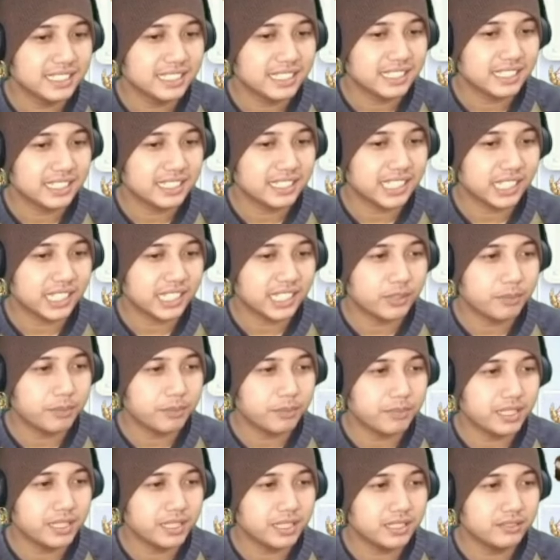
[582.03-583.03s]
kita
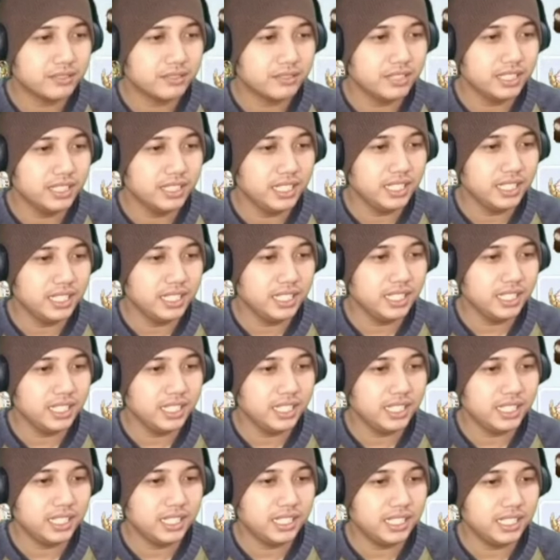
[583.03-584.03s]
equipment
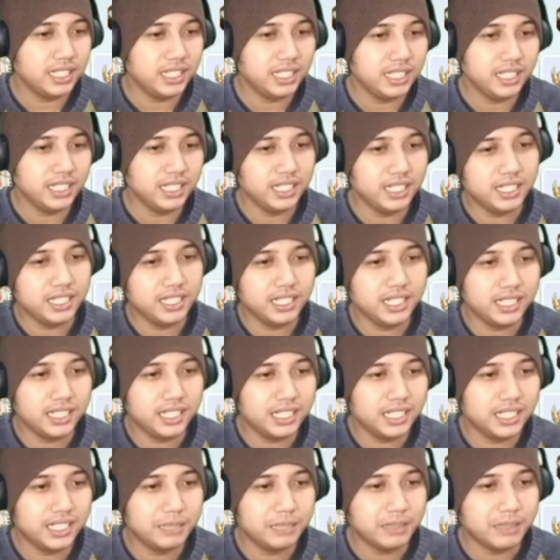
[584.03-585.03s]

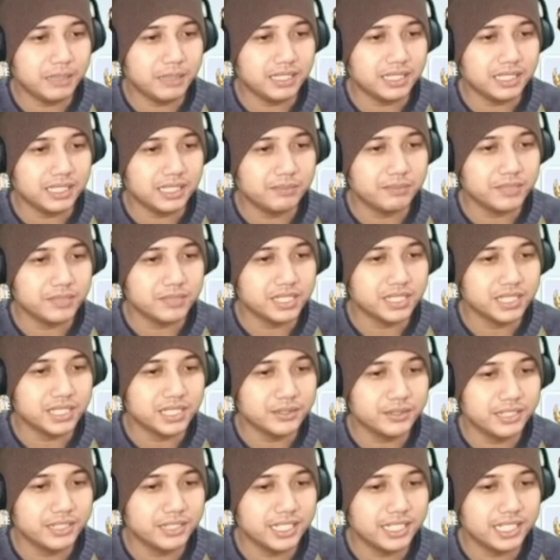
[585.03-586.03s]
widih mantep
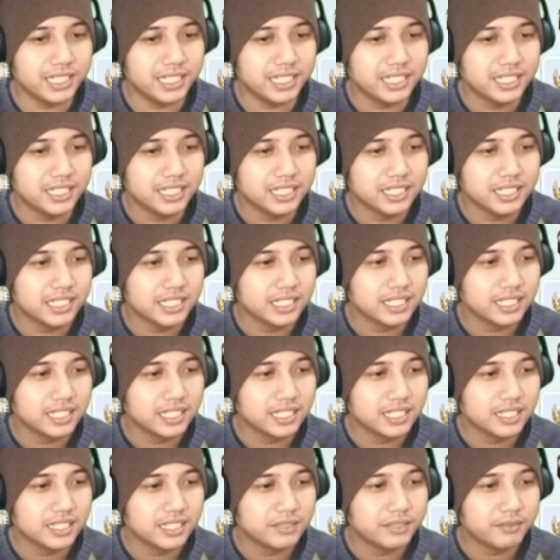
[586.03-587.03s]
jiwa
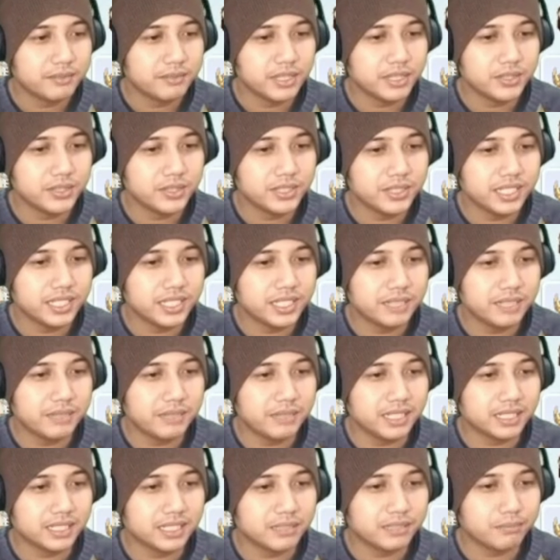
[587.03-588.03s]
bajunya
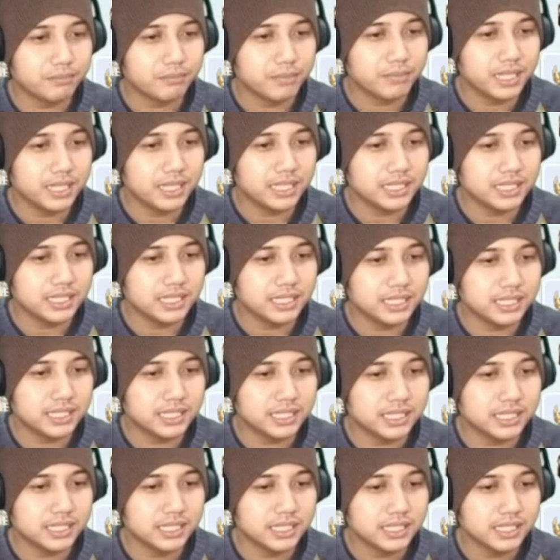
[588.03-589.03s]
mantep banget
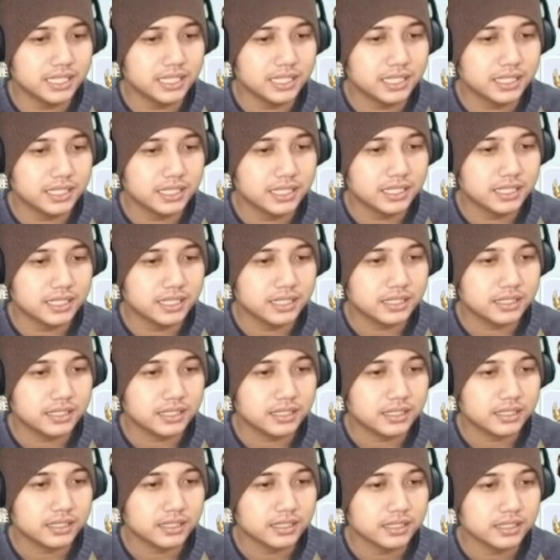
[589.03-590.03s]
nih
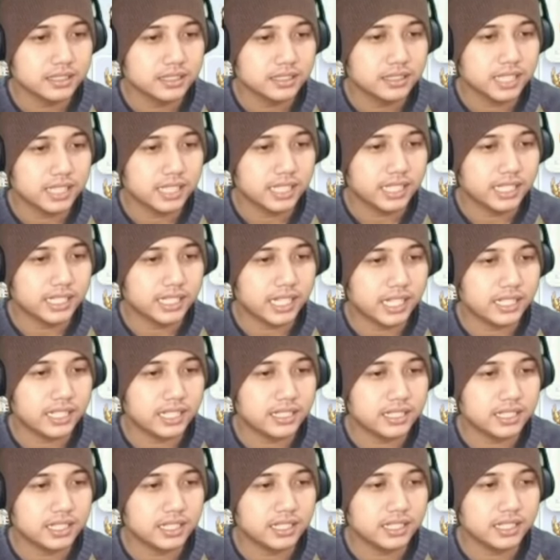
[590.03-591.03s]
nah ini
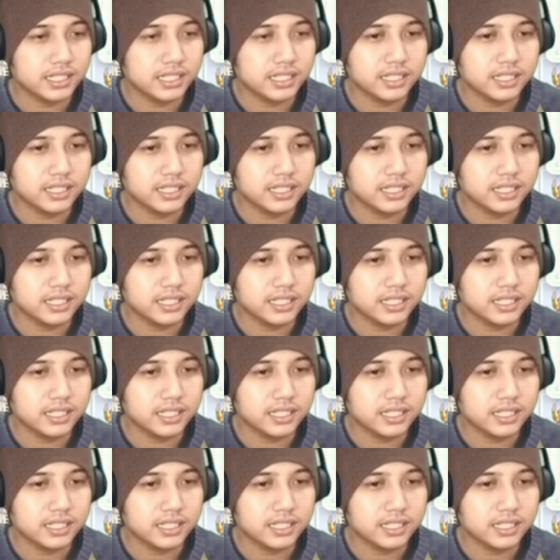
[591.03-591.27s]
ranselnya